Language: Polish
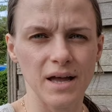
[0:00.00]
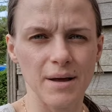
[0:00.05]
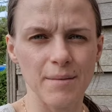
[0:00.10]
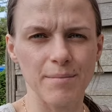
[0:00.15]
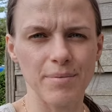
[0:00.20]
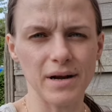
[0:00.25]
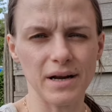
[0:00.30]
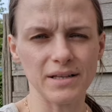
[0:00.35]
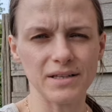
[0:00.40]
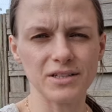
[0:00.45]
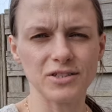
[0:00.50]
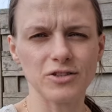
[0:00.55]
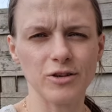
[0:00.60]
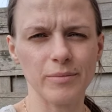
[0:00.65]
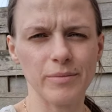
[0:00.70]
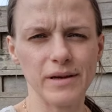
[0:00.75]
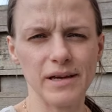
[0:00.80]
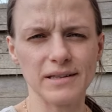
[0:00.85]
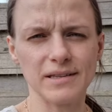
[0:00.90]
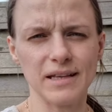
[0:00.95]
Pranie
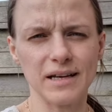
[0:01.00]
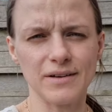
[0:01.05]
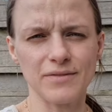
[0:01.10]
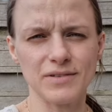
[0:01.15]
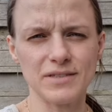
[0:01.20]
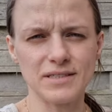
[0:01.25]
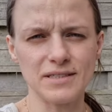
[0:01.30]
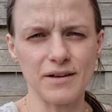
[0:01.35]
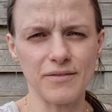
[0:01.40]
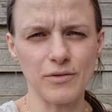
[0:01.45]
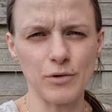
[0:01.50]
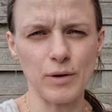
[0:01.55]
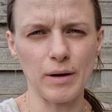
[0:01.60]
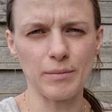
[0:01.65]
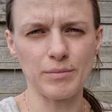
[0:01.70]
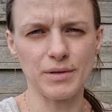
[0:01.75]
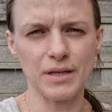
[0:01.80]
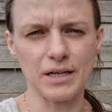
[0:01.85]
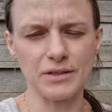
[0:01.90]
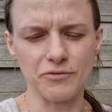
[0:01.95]
sobie jednak
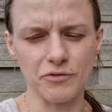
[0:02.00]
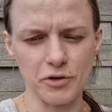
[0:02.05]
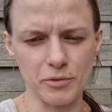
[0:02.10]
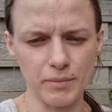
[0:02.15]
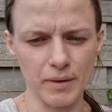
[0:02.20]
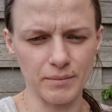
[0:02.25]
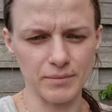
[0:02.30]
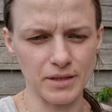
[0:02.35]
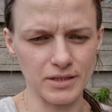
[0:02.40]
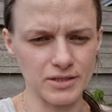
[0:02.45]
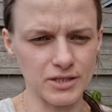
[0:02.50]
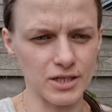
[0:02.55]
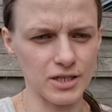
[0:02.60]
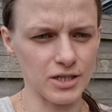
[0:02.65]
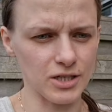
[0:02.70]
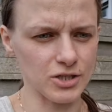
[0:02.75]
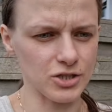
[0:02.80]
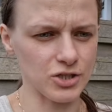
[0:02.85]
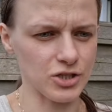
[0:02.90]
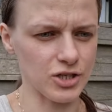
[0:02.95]
wystawiłam na dwór. Mam
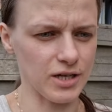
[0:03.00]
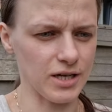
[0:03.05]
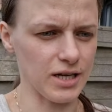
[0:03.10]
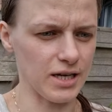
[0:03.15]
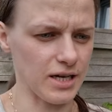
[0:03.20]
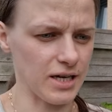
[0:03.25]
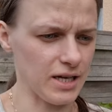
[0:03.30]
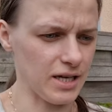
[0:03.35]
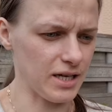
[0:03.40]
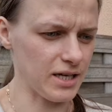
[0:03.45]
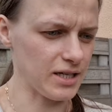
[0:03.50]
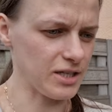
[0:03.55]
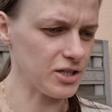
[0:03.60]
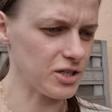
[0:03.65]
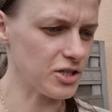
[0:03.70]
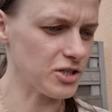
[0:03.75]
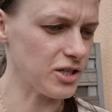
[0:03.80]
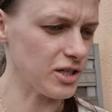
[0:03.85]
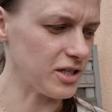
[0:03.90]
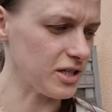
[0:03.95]
nadzieję, że e,
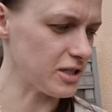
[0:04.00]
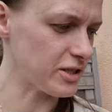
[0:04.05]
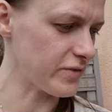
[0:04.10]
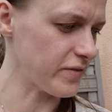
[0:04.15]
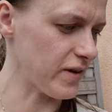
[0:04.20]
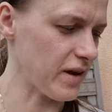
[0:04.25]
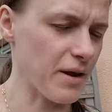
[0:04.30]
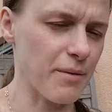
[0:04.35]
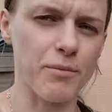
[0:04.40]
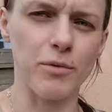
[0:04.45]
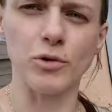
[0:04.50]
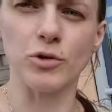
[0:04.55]
nigdzie nie zwieje, bo